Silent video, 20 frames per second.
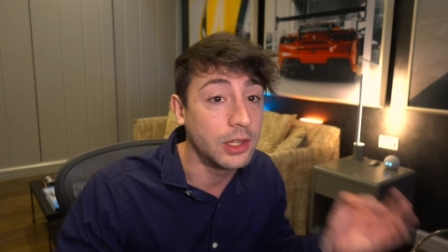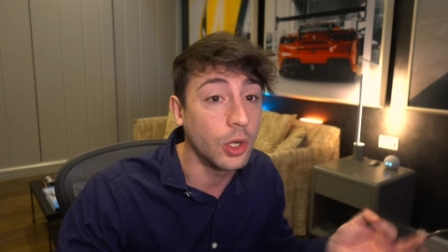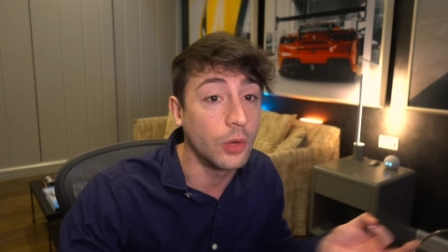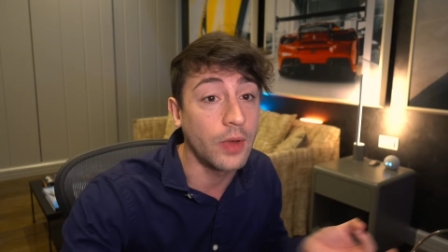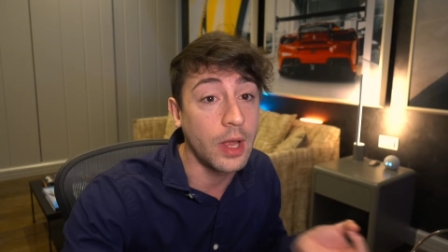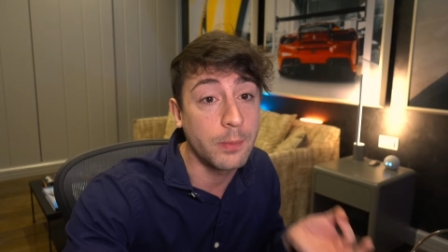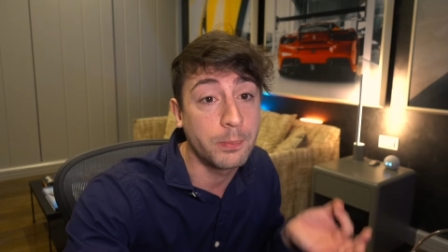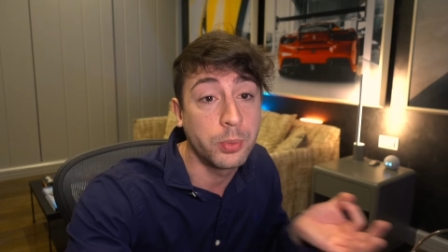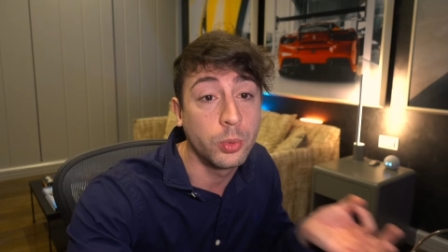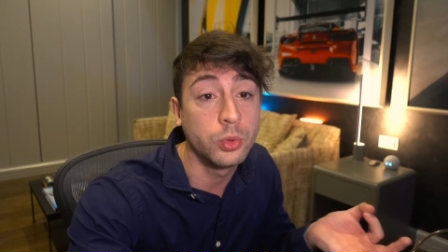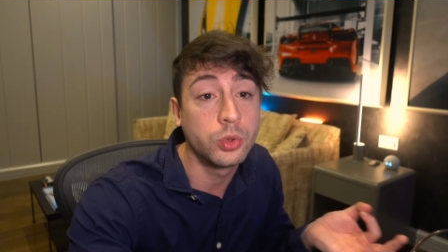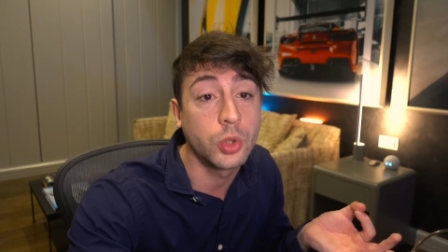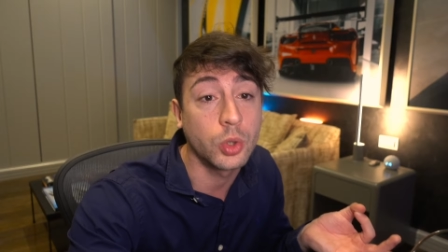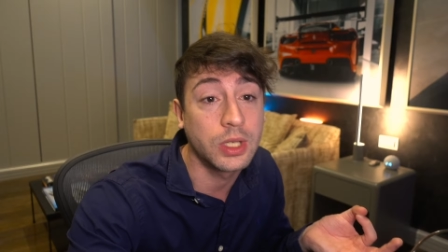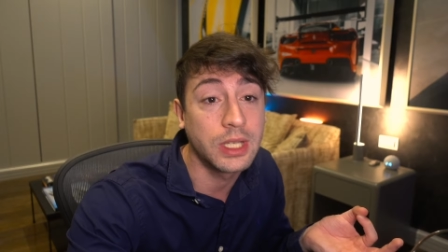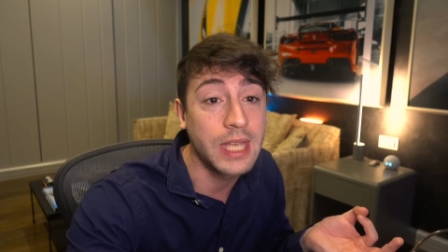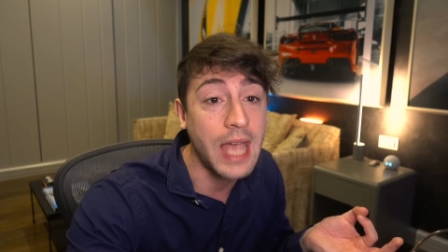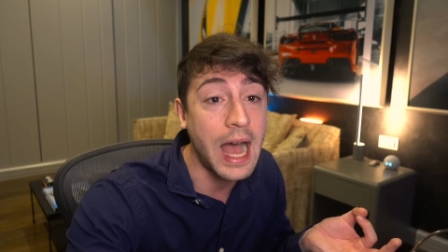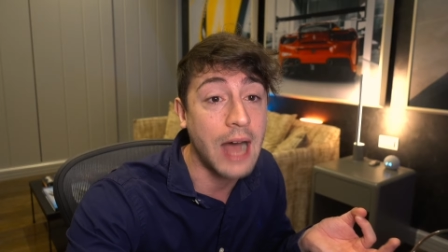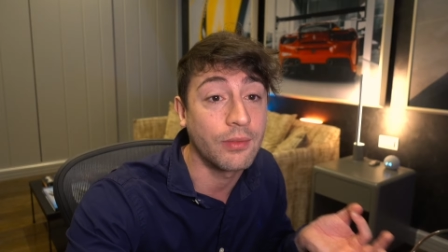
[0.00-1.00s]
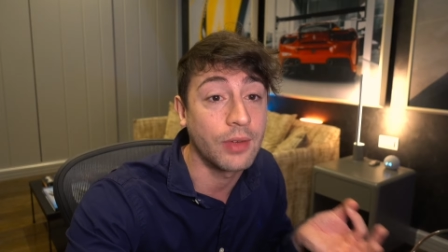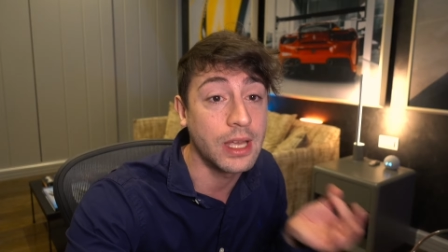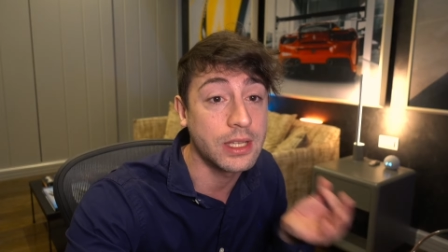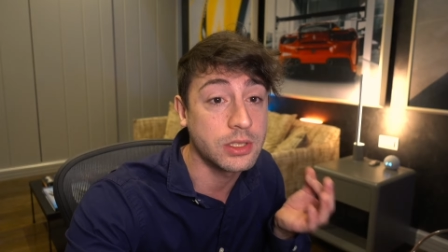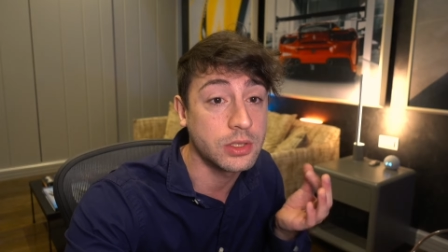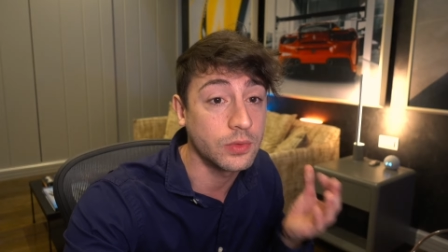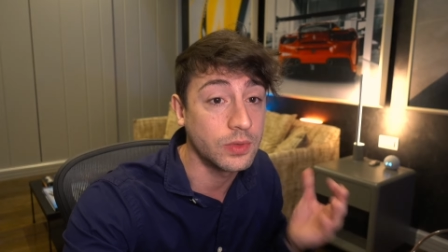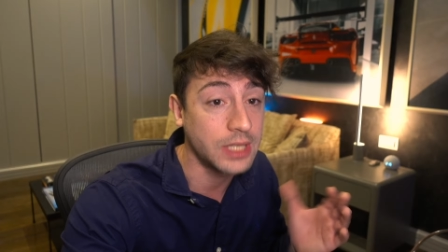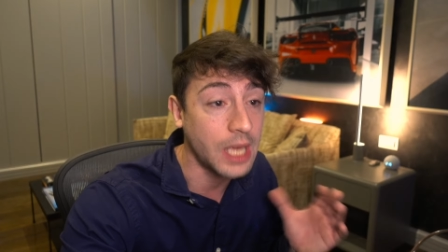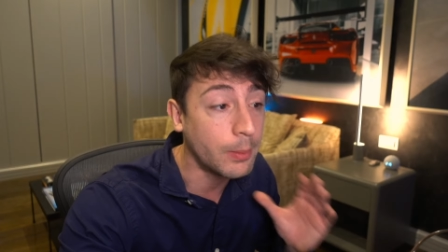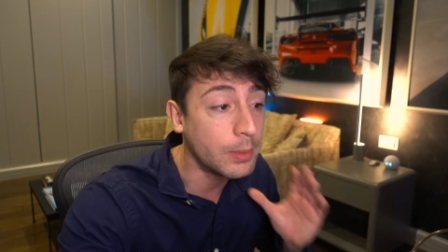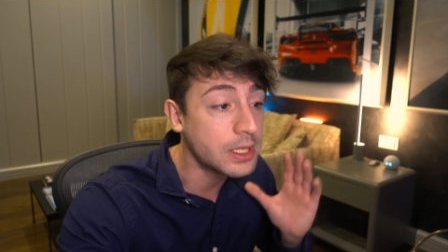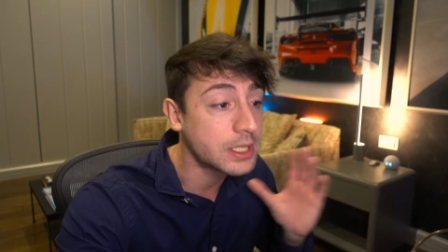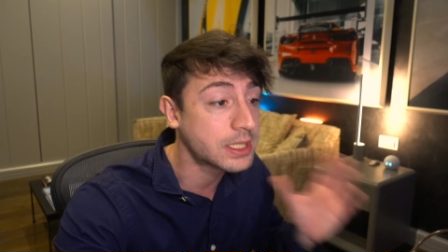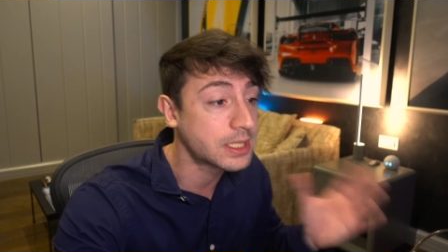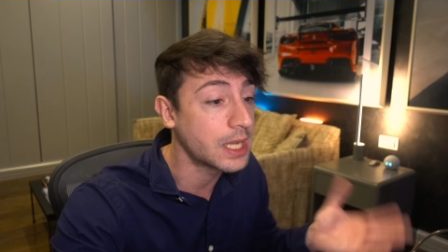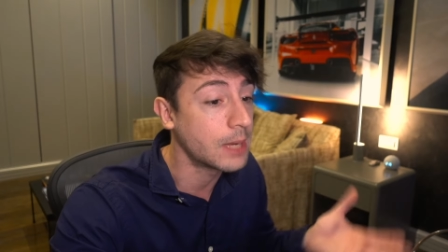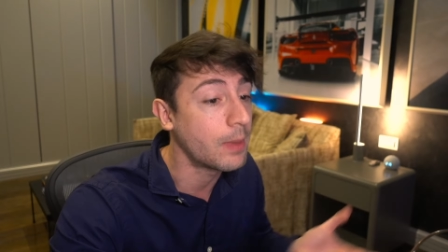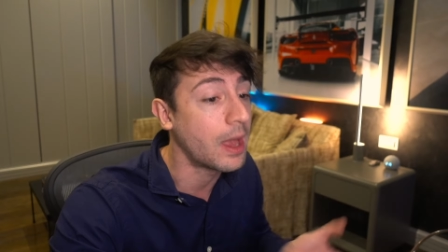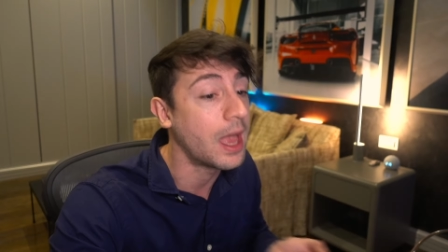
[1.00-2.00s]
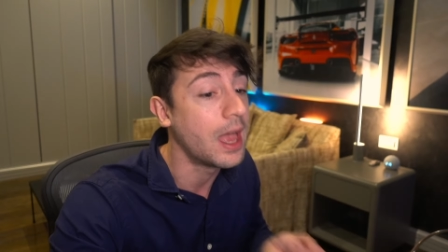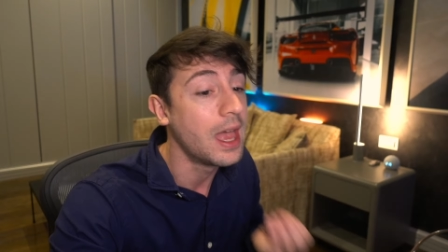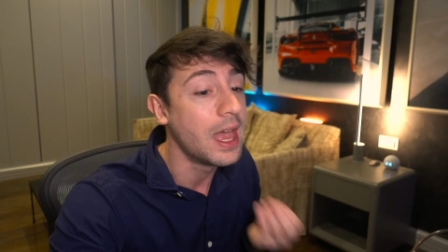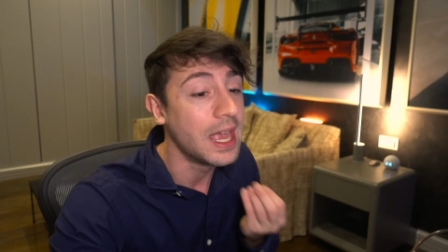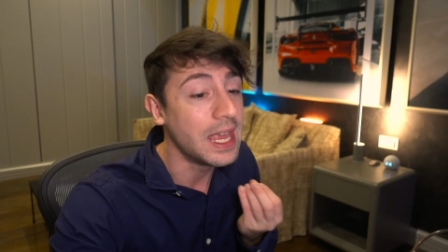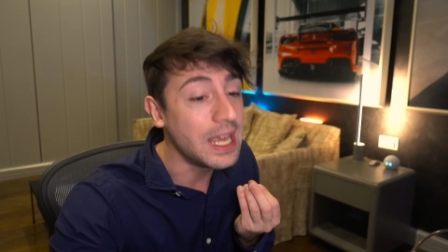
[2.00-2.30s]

dove è il punto chiave, adesso vediamo insieme